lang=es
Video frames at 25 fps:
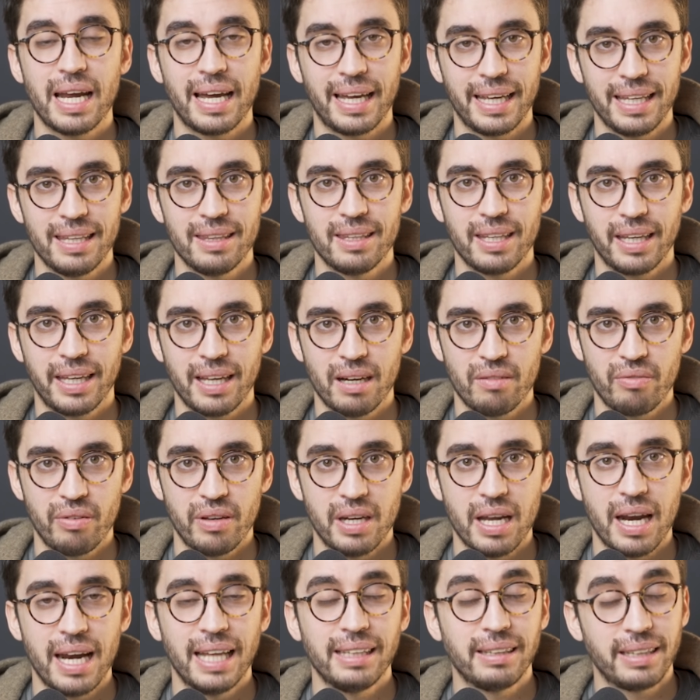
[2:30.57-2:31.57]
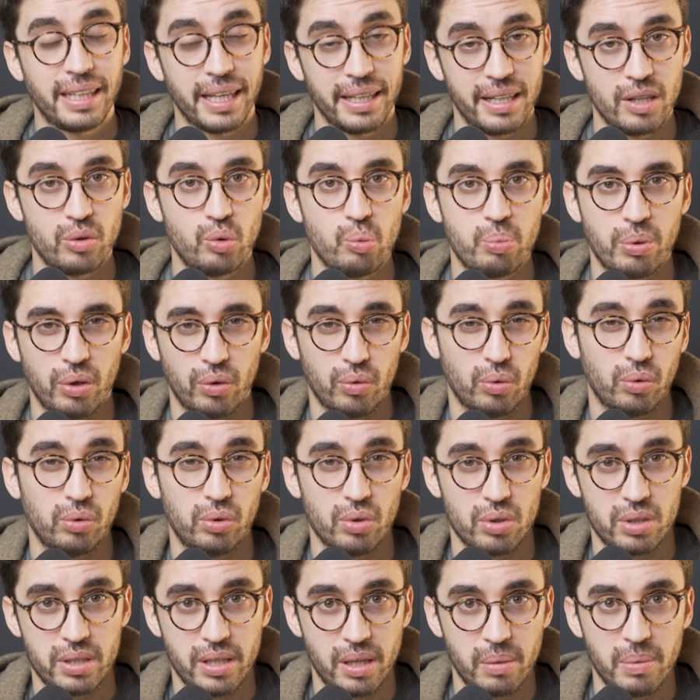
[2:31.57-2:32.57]
la gente que al final adquiere tu
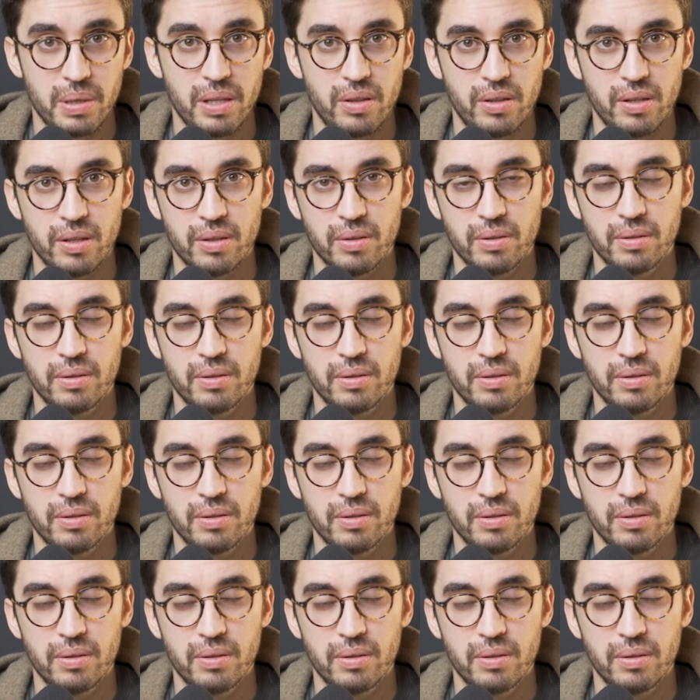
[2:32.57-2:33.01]
producto o servicio.